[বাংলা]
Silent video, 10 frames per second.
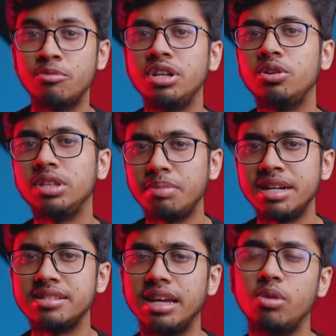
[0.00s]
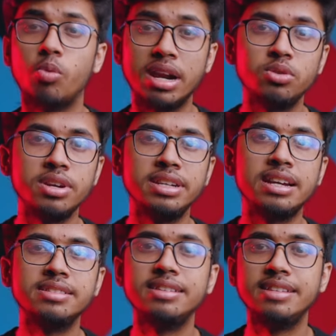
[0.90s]
এমনটা হতে পারে যে ওয়ান টোয়েন্টি
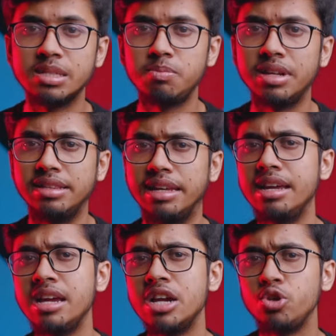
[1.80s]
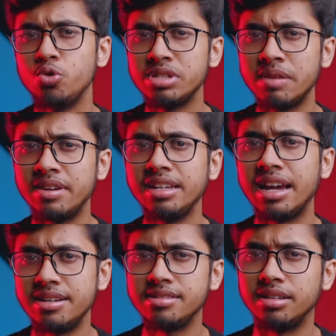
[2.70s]
হার্জের ডিসপ্লেতে টু সেভেন্টি
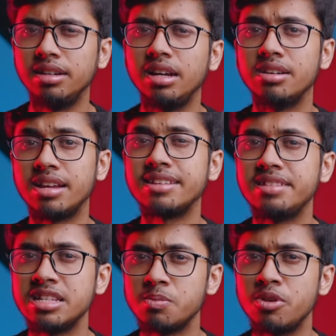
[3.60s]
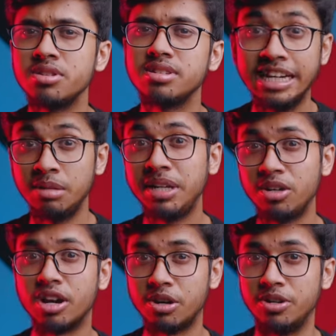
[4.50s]
হার্জের টাচ রেসপন্স ইনবিল
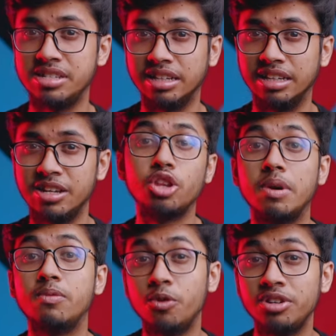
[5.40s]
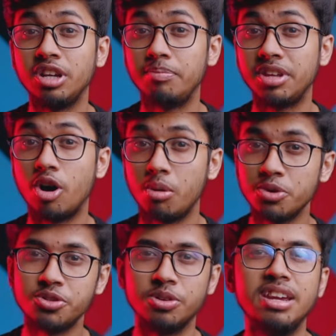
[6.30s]
করা হয়েছে তবে ফোনটি আপনারা
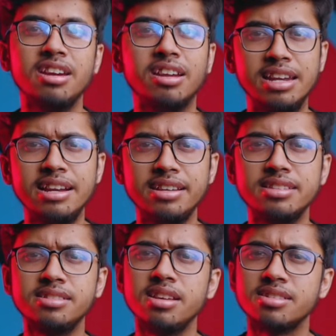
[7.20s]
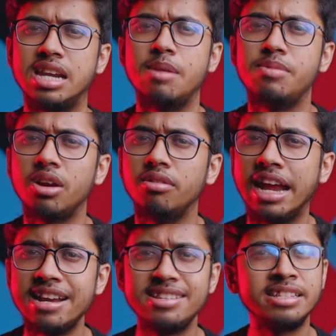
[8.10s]
অবশ্যই লেটেস্ট স্ন্যাপড্রাগন
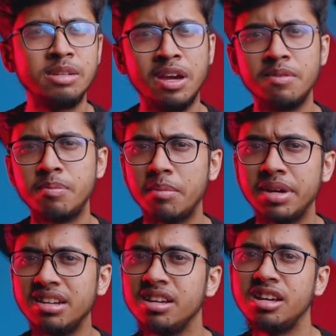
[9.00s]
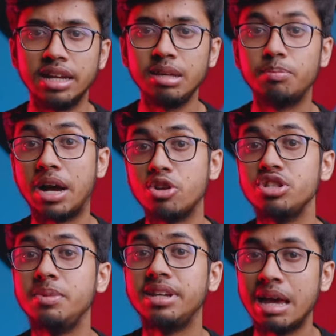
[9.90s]
এইট সিক্সটি ফাইভে পাবেন সাথে বারো
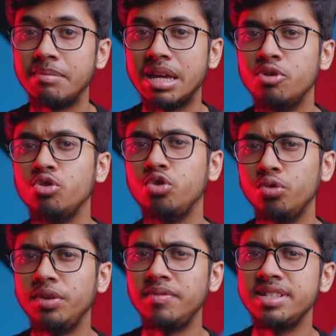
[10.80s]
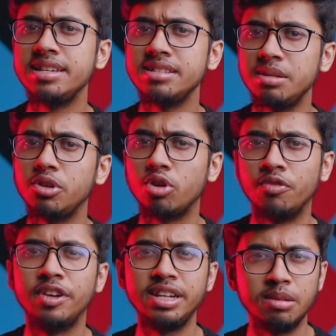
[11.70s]
জিবি র্যাম এবং টু ফিফটি সিক্স জিবি
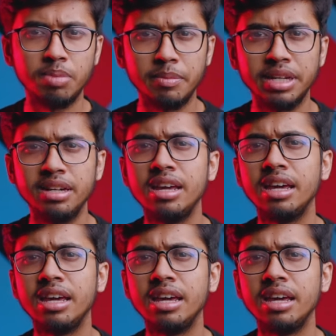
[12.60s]
রোম ভেরিয়েন্ট পাবেন